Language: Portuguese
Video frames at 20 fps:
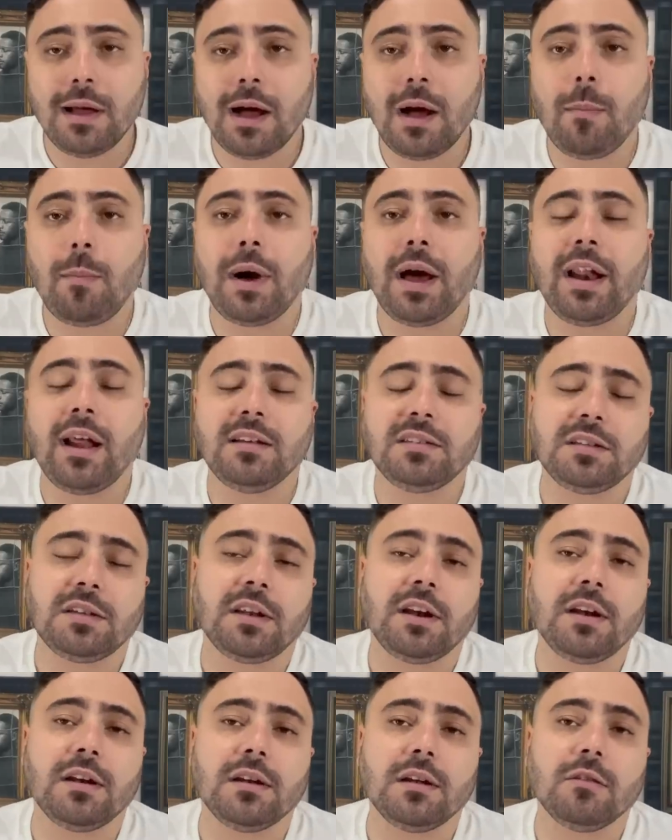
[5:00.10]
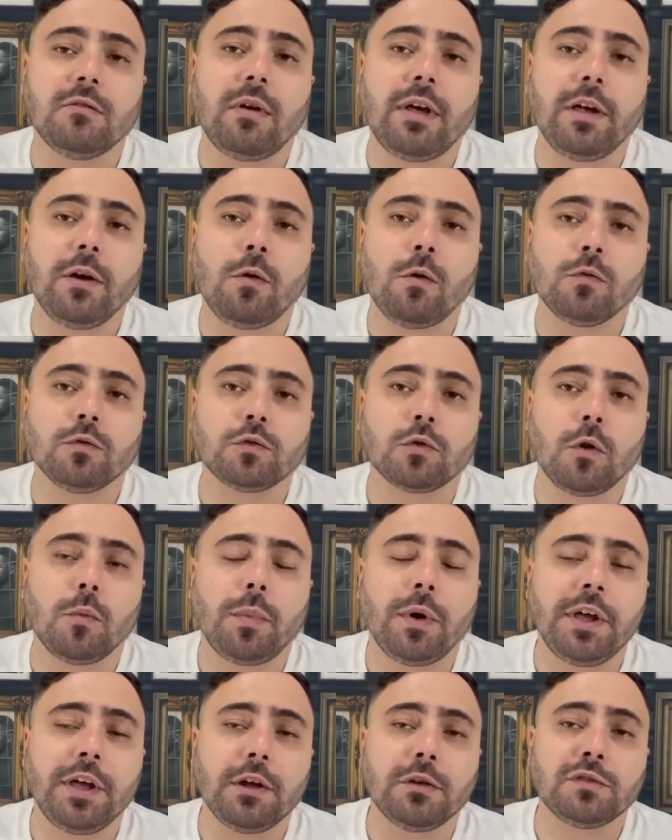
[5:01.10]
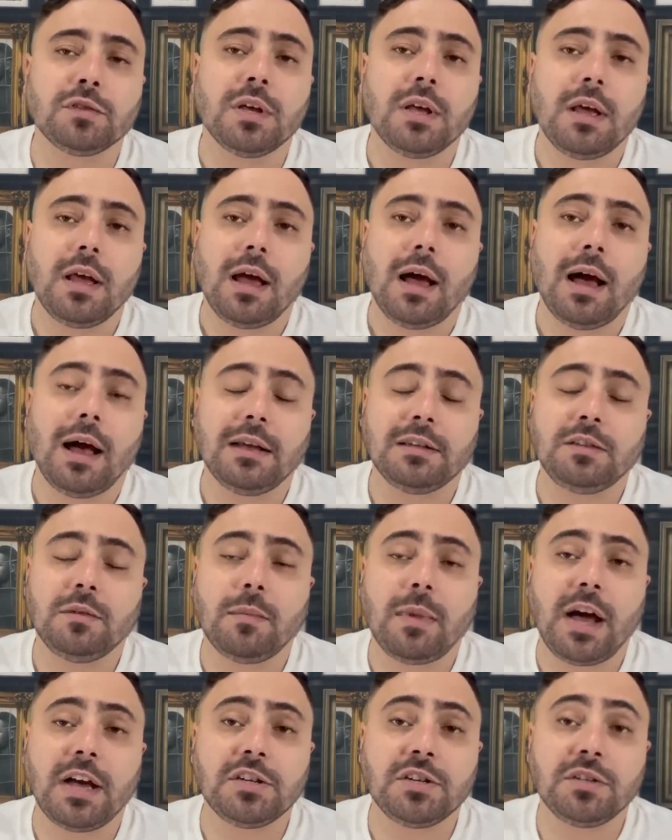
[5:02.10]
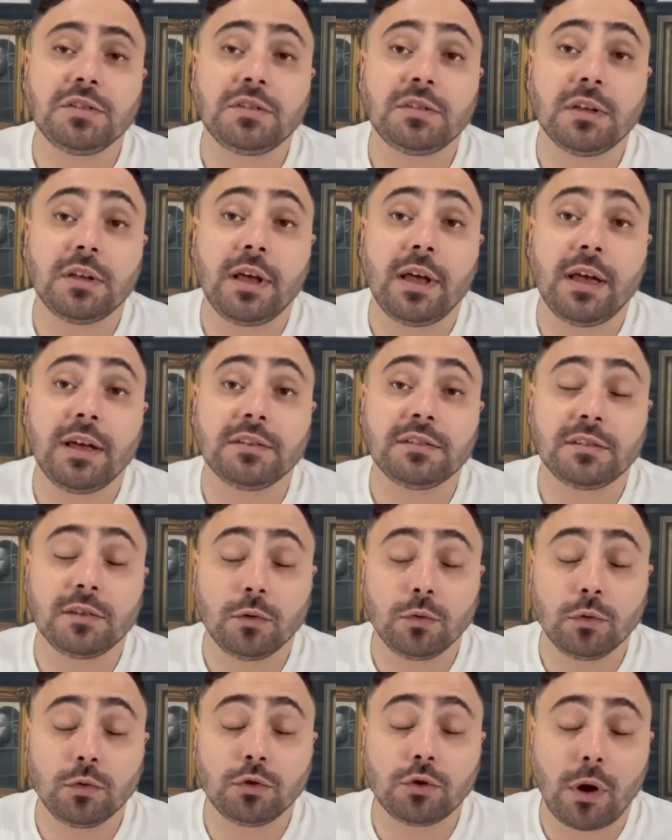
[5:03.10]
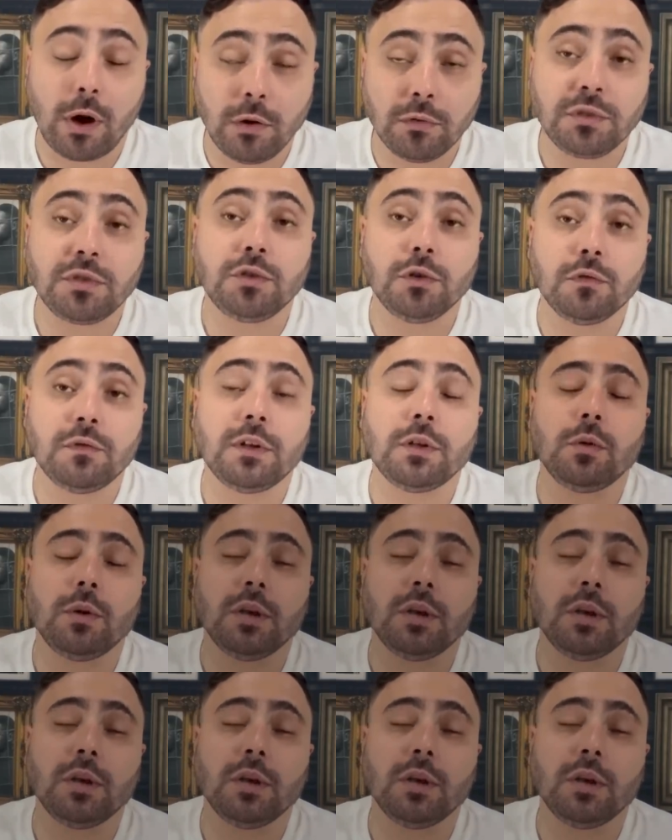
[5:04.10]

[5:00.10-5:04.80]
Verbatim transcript: aparece treinando aí com os companheiros. As imagens é, são do Joel Silva do